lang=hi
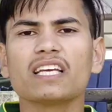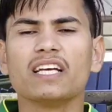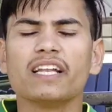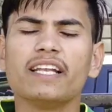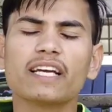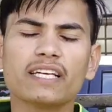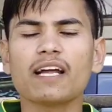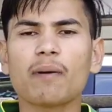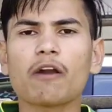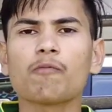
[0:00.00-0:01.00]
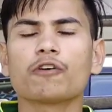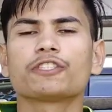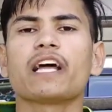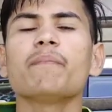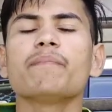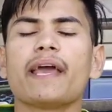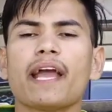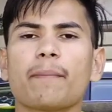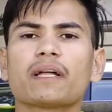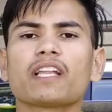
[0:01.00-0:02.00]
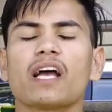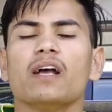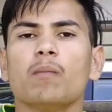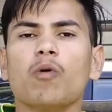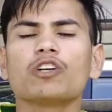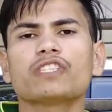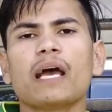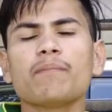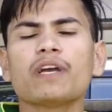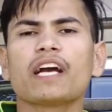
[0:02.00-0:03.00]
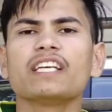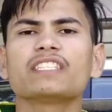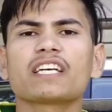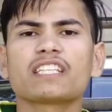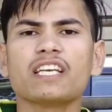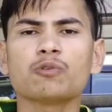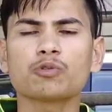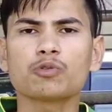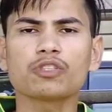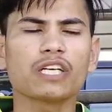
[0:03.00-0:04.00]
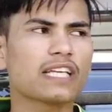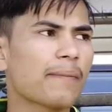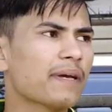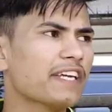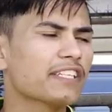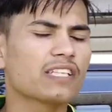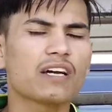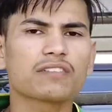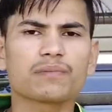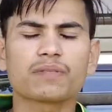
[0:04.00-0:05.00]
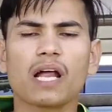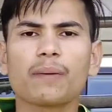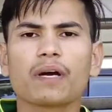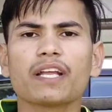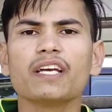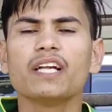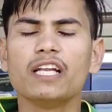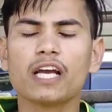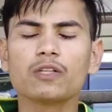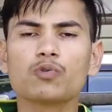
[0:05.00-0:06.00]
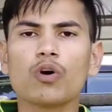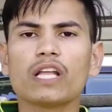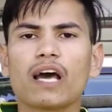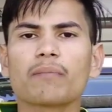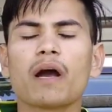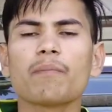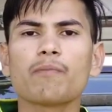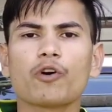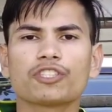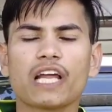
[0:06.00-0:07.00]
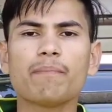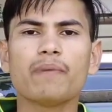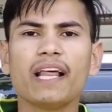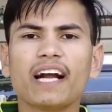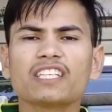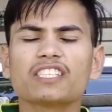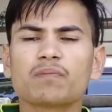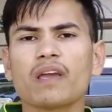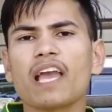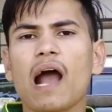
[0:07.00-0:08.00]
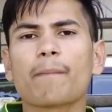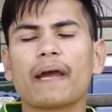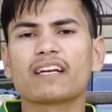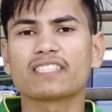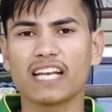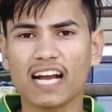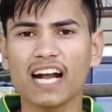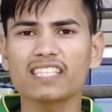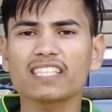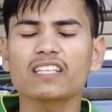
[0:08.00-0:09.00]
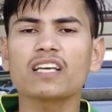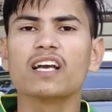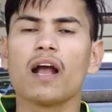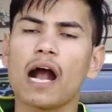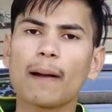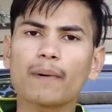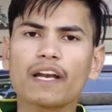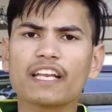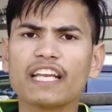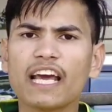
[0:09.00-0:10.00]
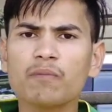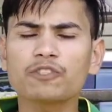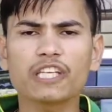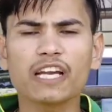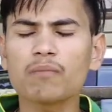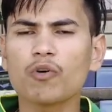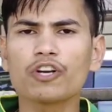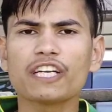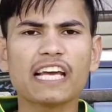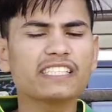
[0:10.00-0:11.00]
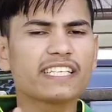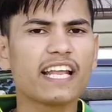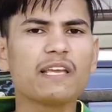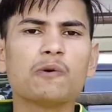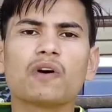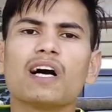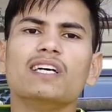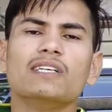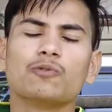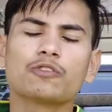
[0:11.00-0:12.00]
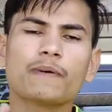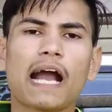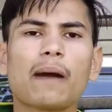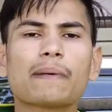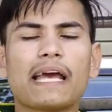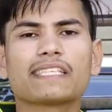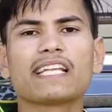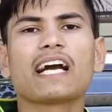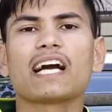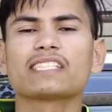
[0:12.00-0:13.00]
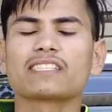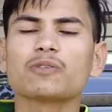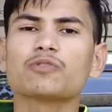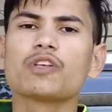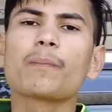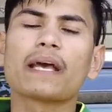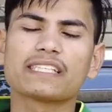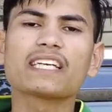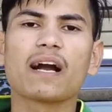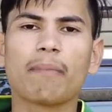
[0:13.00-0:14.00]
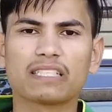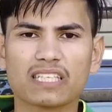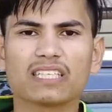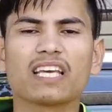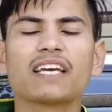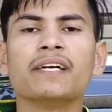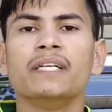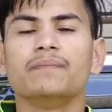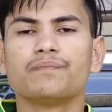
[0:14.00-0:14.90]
हैं लेकिन हमारा वॉच टाइम नहीं आ पाता वॉच टाइम भी खरीद सकते हैं दोस्तों जैसे हमें एक हज़ार सब्सक्राइब करें लेकिन दो हज़ार में हमें वॉच टाइम मिलेगा जिसपे कि आप एड्स लगा सकते हैं आपका रियल वो चैनल मोनिटाइज नहीं होगा उस पर आप एड्स लगा सकते हैं उससे पैसे कमा सकते हैं